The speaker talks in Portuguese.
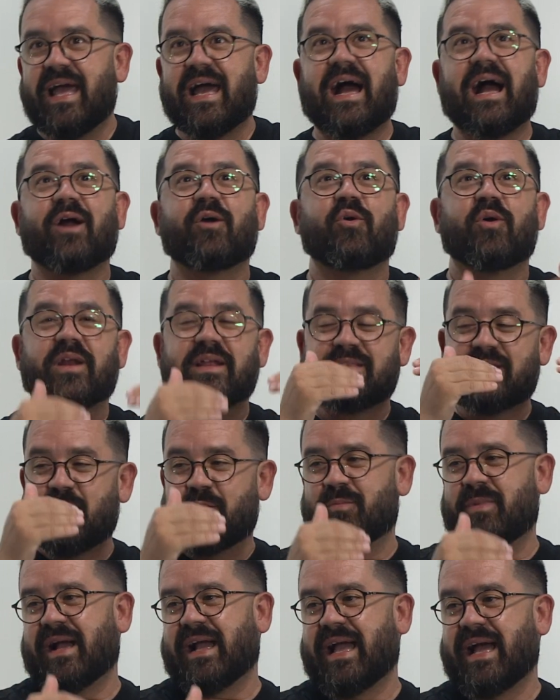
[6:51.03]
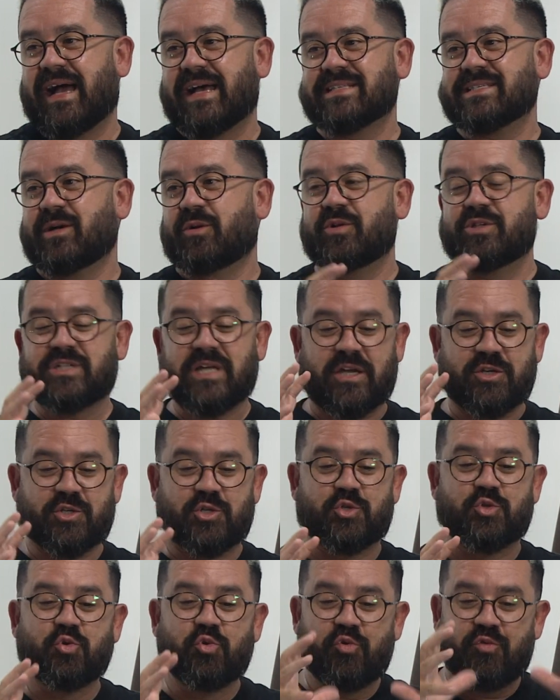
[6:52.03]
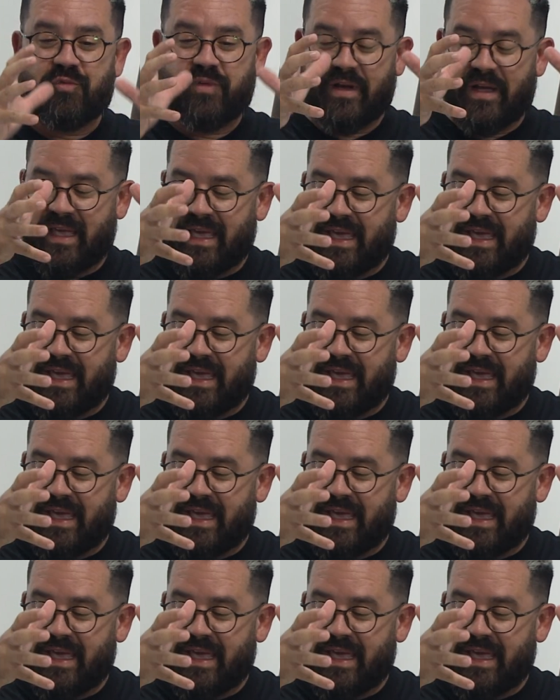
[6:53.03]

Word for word: agora tem uma casa onde a chuva